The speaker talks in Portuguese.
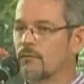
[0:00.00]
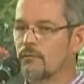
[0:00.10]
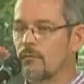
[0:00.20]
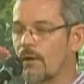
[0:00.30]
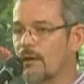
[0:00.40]

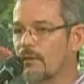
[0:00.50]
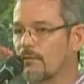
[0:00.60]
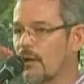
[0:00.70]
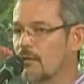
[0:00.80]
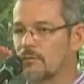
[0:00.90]
são 40
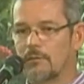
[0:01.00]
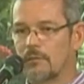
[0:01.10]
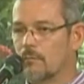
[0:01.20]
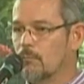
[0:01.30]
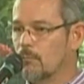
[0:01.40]
vagas,
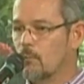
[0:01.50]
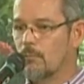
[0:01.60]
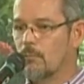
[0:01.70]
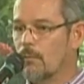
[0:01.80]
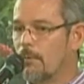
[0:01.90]
tem,
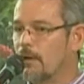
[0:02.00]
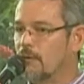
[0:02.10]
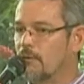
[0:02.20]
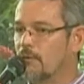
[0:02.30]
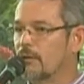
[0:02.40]
boa parte
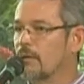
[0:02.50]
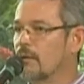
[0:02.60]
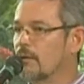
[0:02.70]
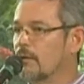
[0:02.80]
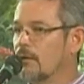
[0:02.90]
disso já, tá,